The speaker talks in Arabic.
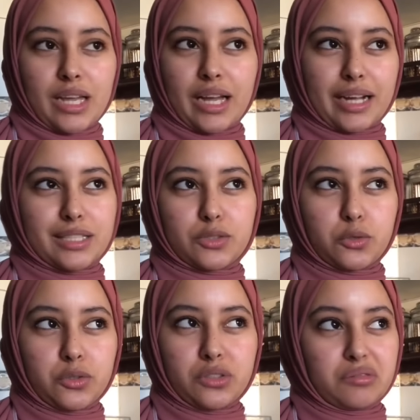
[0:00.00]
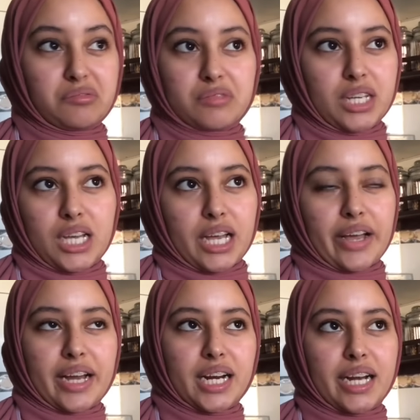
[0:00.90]
غتكون
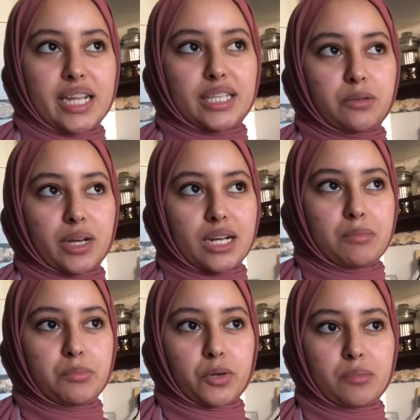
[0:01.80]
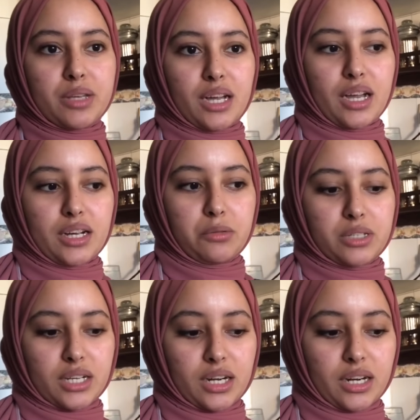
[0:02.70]
قراني لي درت وقيلا من البروميير انا وقت
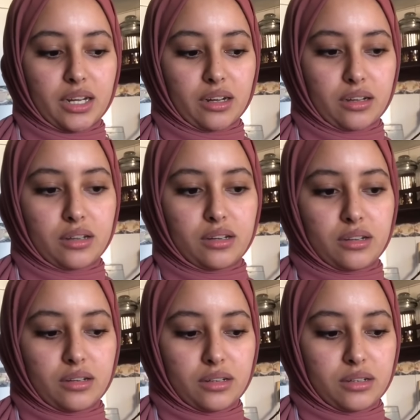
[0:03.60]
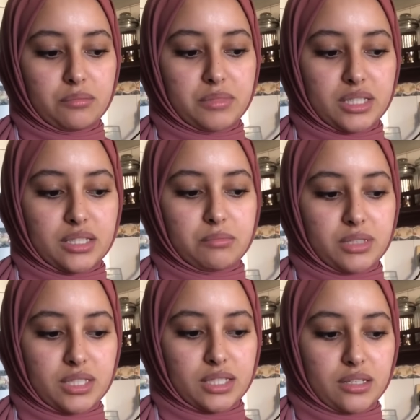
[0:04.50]
قرينا من من
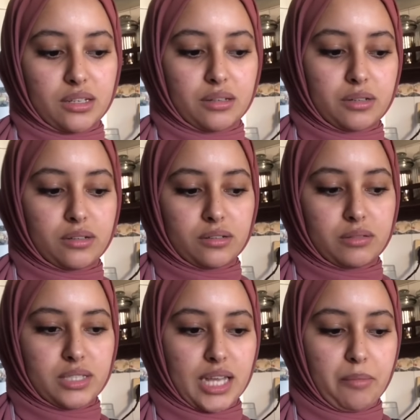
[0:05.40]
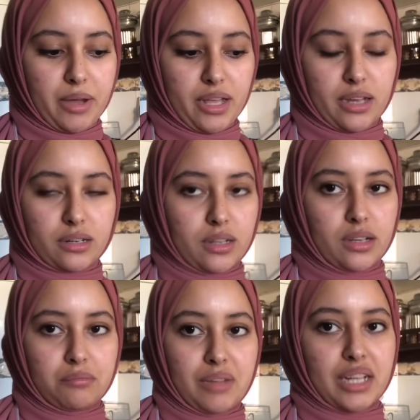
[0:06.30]
آه، السابعه ياك
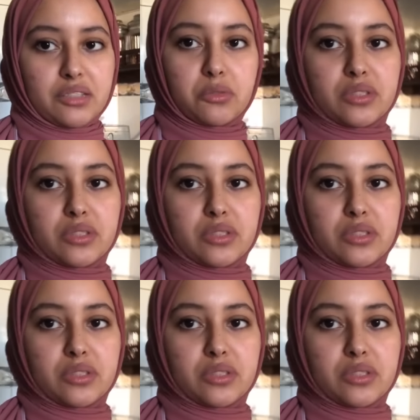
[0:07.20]
غتكون